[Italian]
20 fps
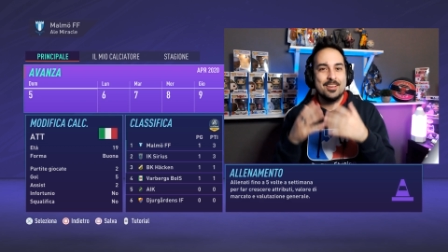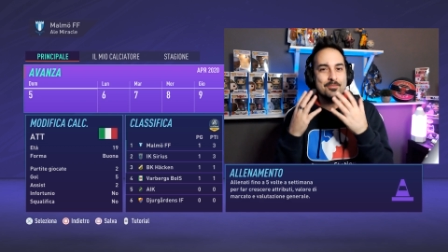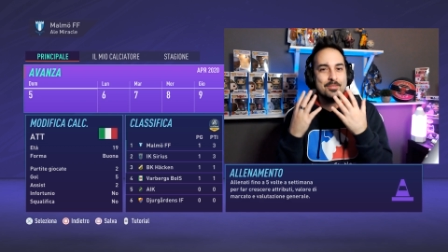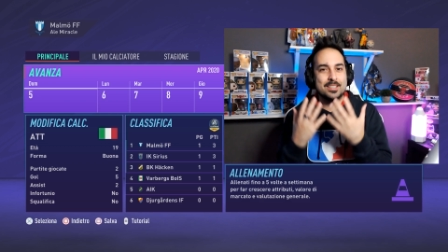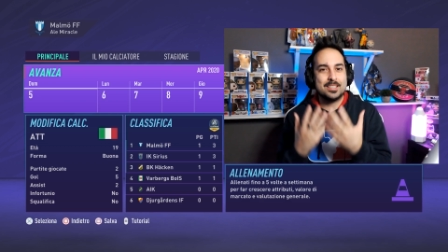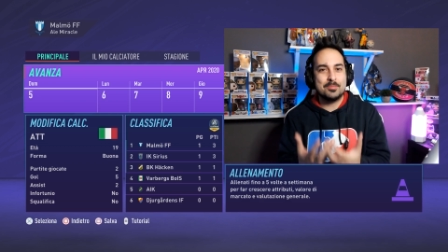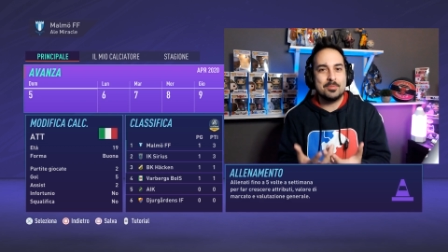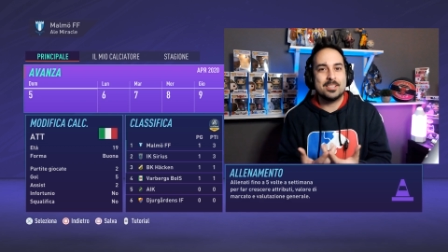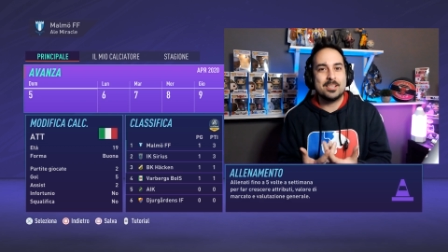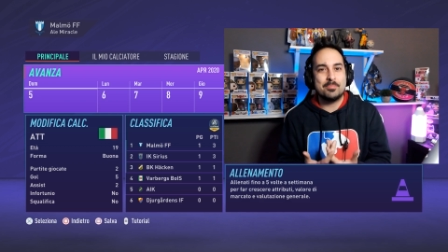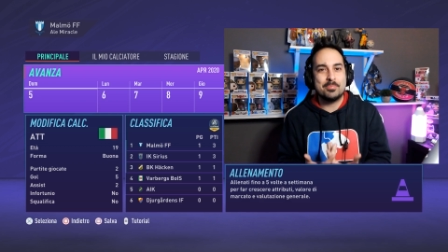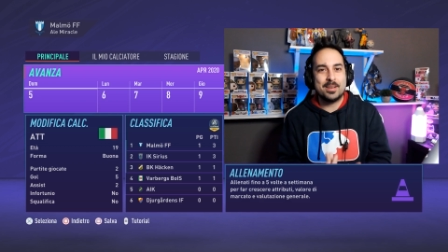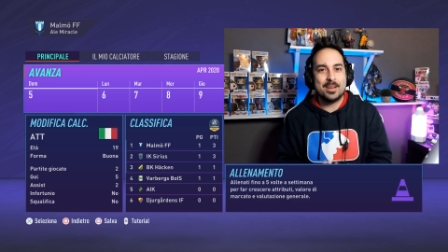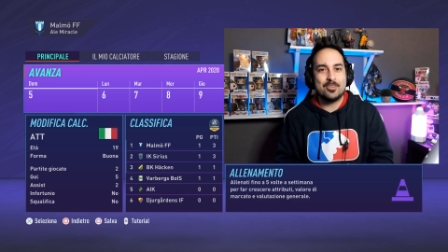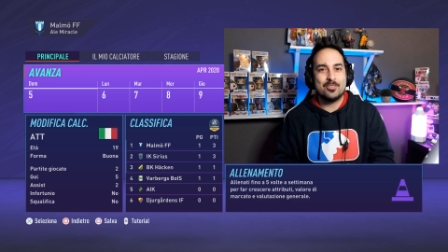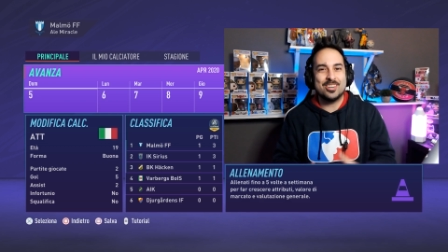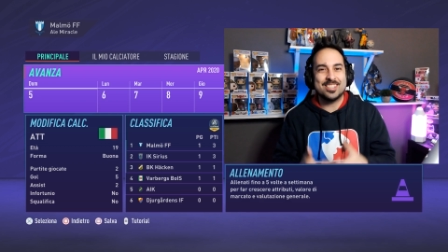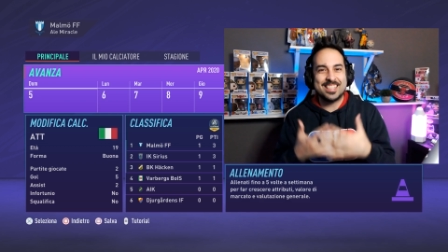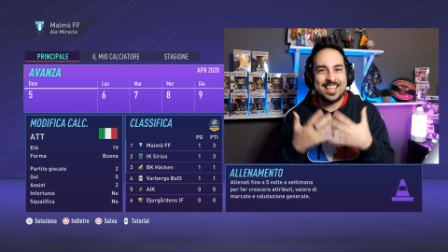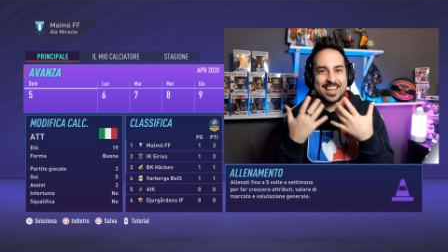Fatemi
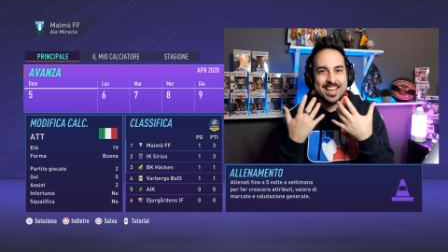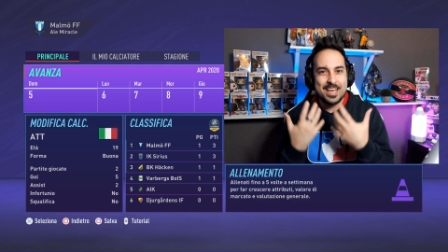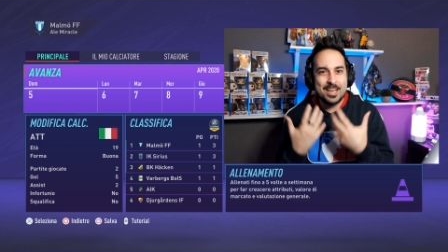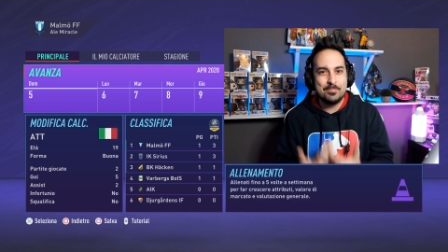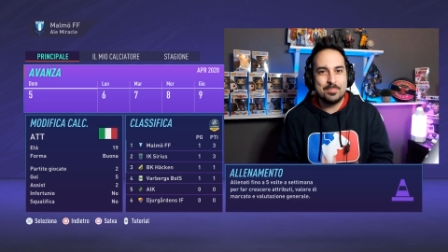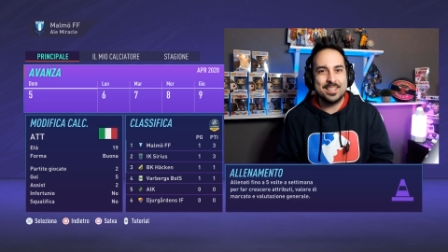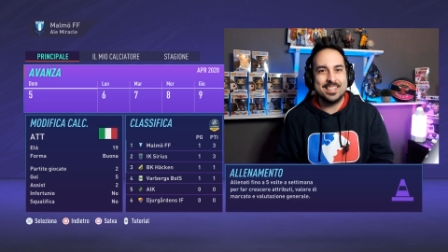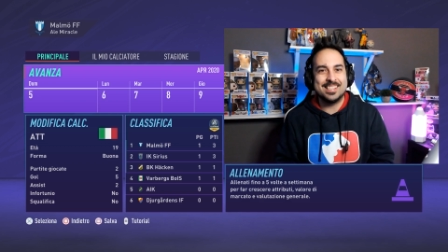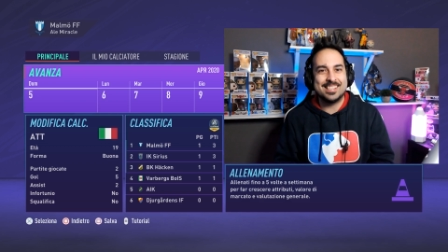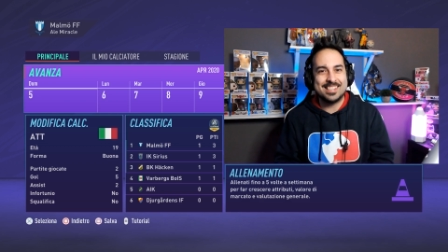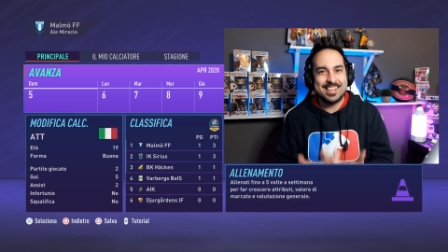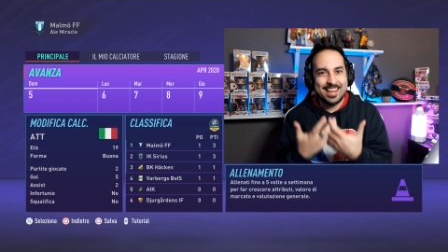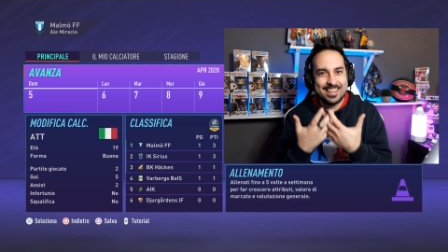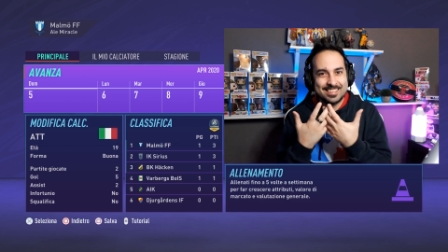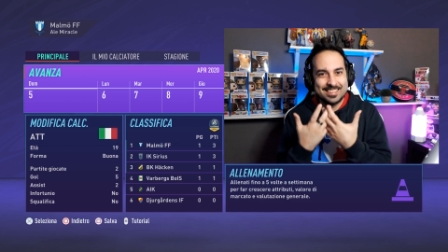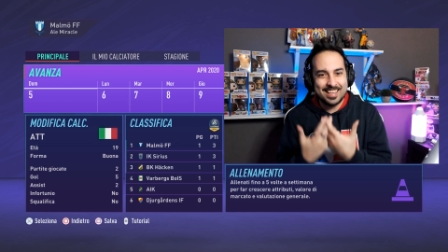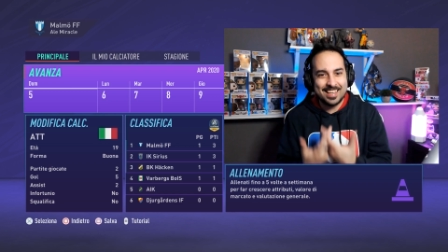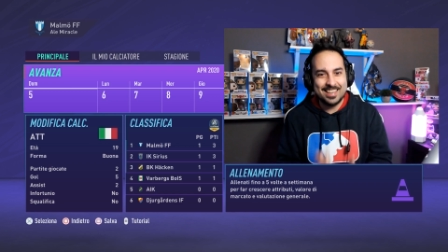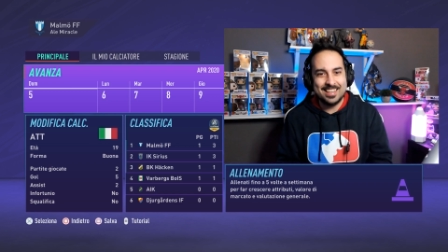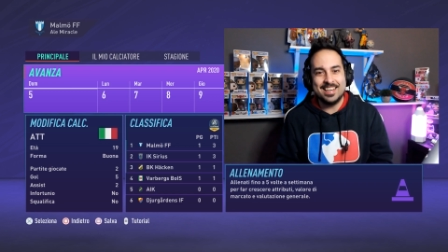sapere cosa ne
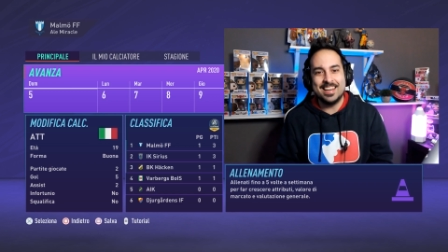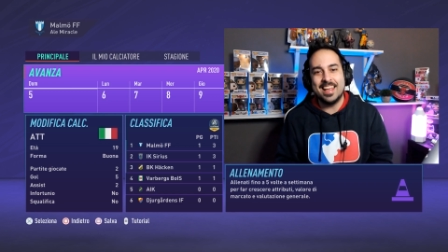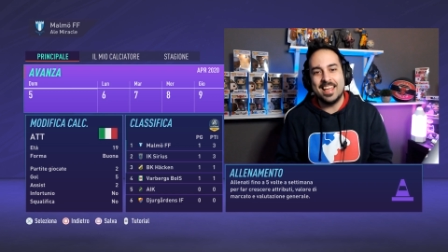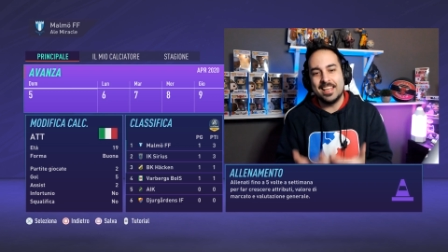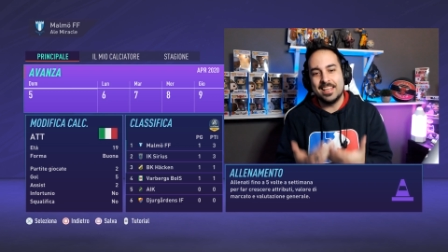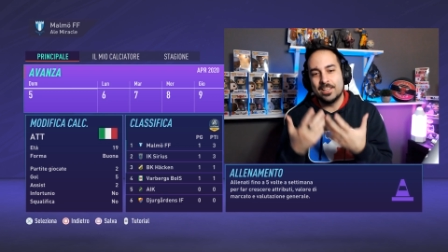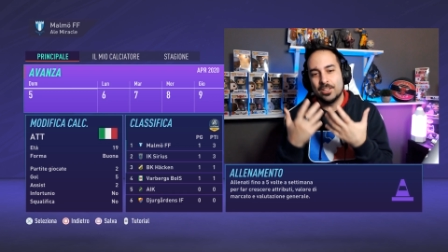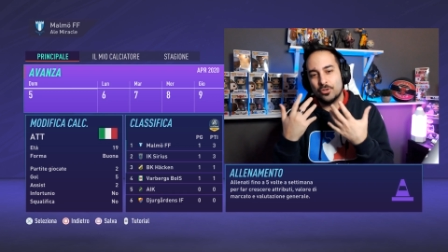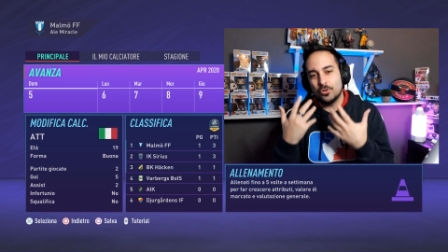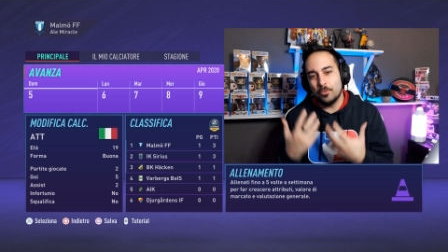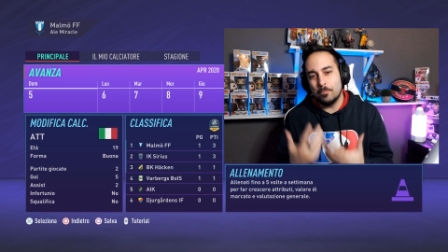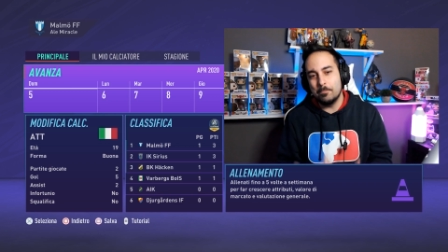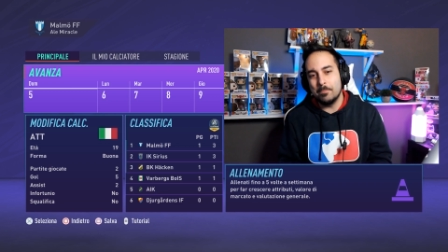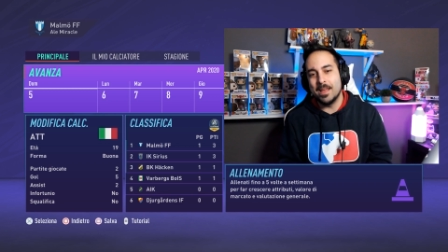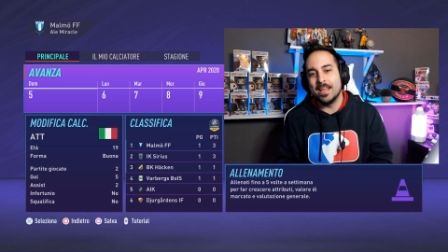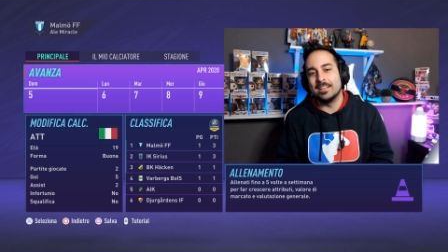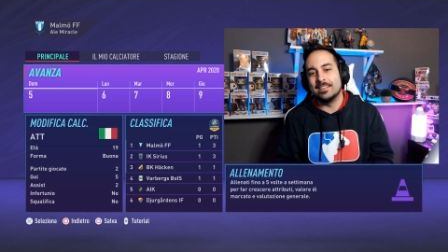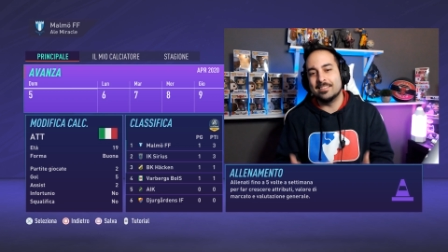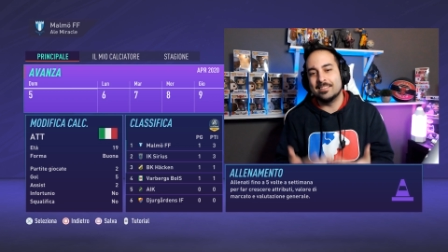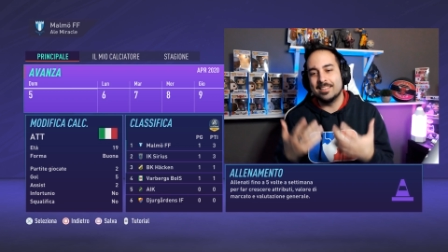pensate nei
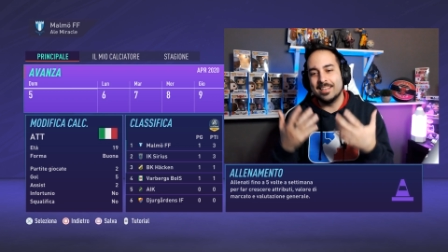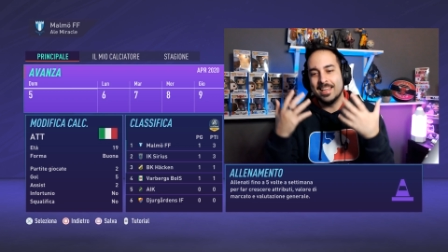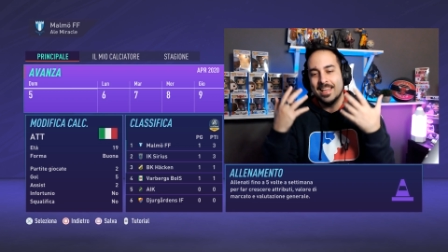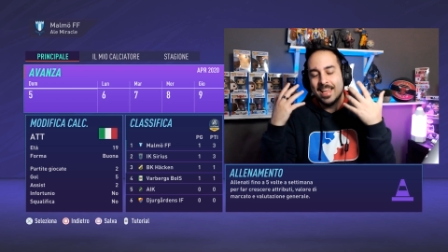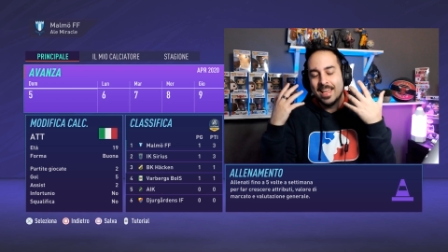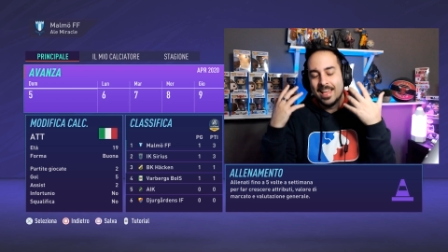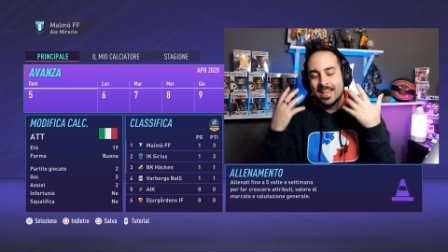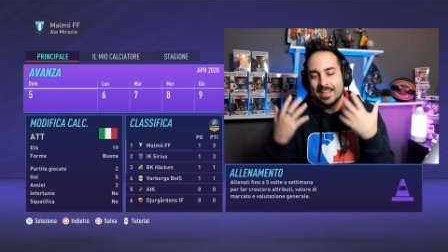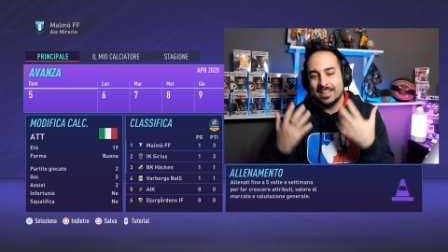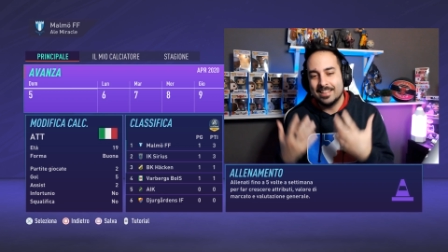commenti